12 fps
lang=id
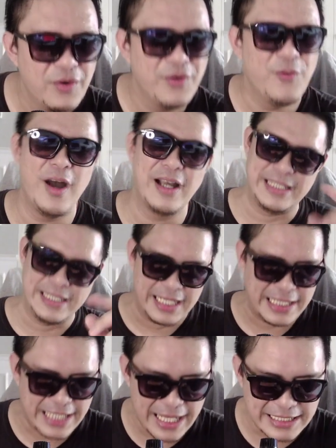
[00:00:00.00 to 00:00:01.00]
Wah
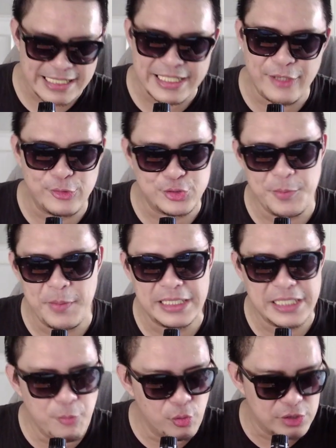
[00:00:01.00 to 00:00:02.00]
gila ini energi gue suka banget.
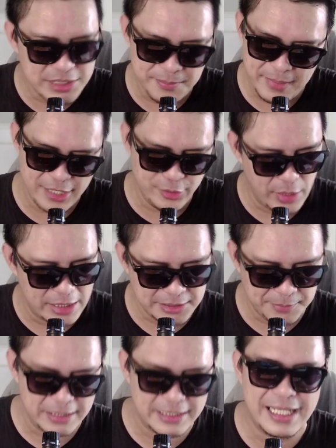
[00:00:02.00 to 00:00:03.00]
Dia mukul simbalnya juga
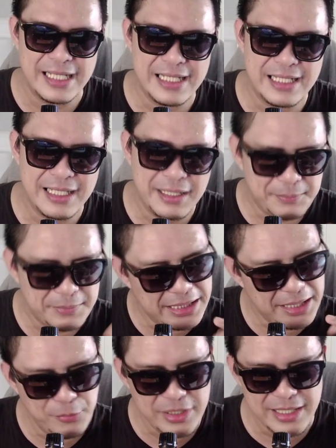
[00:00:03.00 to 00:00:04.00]
asik banget. Ah,
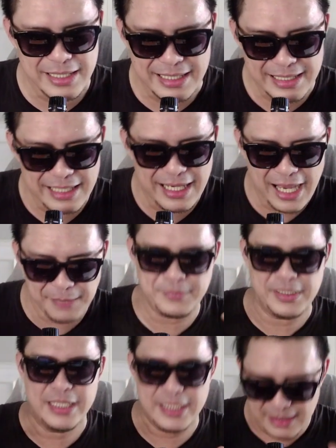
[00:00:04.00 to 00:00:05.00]
dia punya hype
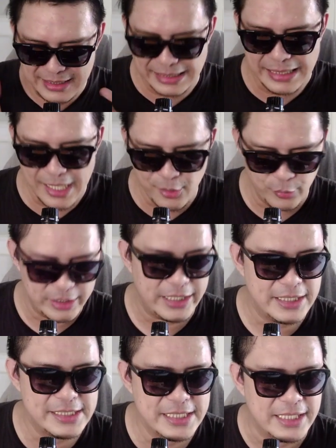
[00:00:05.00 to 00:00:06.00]
jadi kena gue nih
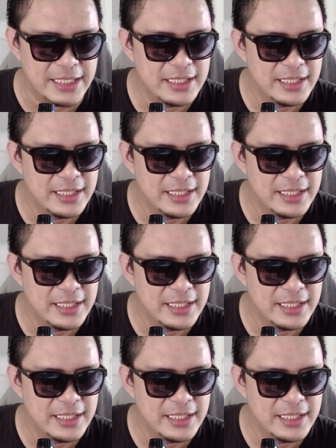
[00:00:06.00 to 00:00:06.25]
di sini.